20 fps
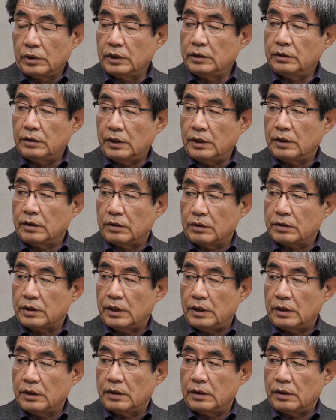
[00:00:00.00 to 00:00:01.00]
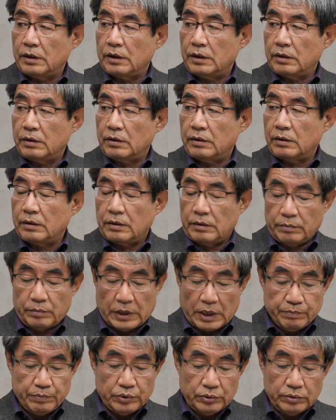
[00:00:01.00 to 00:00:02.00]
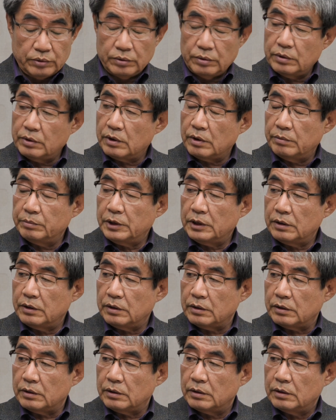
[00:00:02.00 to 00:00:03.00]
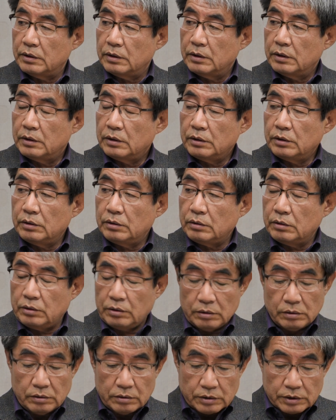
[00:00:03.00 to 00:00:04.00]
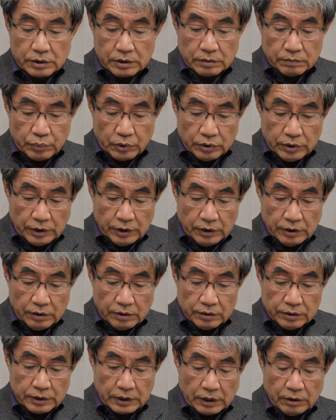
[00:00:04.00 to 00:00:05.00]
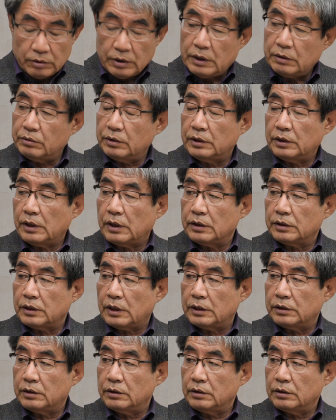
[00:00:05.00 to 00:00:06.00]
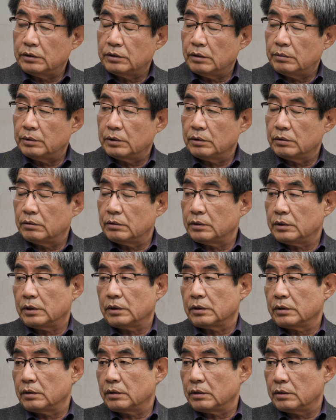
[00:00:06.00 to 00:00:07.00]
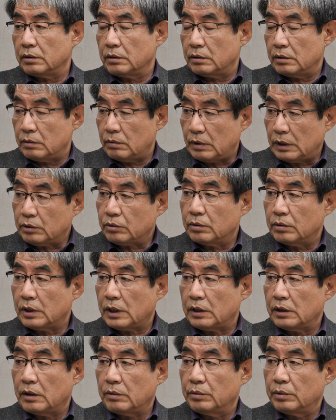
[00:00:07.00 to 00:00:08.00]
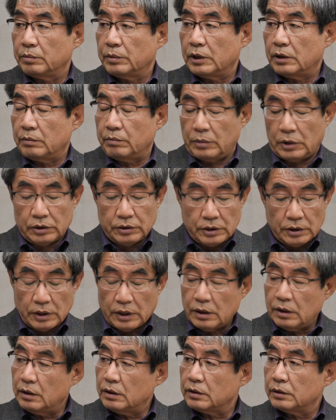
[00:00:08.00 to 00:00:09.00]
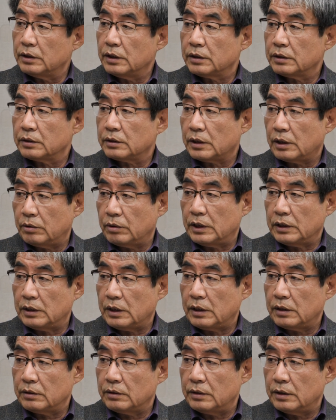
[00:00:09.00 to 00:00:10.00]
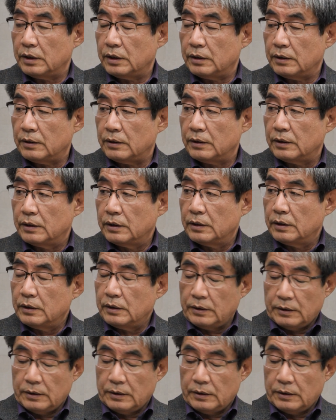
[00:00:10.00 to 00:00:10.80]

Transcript: 본인들이 그렇게 얘기를 해요. 바쁘고 그러면은 이, 본인이 이걸 사용하고 있다는 사실을 잊어버리고 그냥 활동을 하다 보면은 몇 시간을 그냥 사용한다는 거예요. 혹시